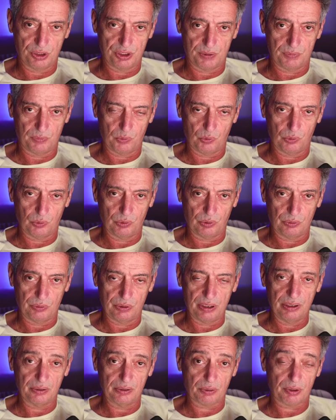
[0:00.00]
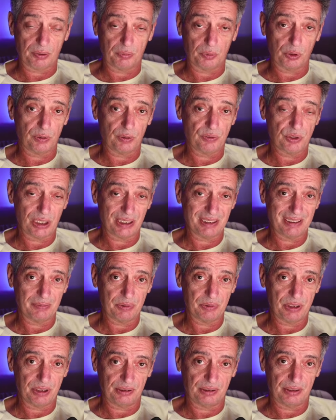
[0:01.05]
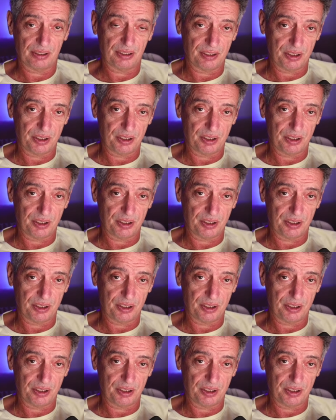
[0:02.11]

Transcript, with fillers: чем у людей, которые работают в частном секторе,